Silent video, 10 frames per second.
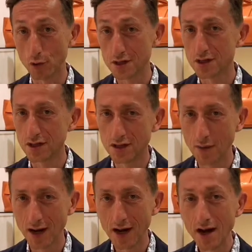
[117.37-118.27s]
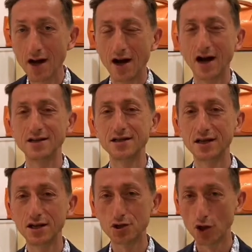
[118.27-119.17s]
Questa settimana,
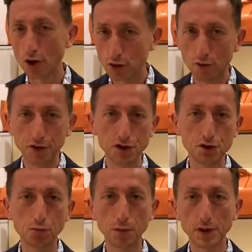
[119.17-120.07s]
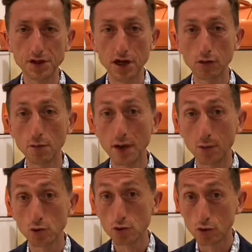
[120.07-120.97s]
anziché il solito 25%,
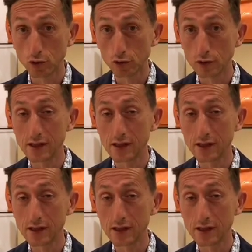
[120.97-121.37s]
abbiamo lo sconto del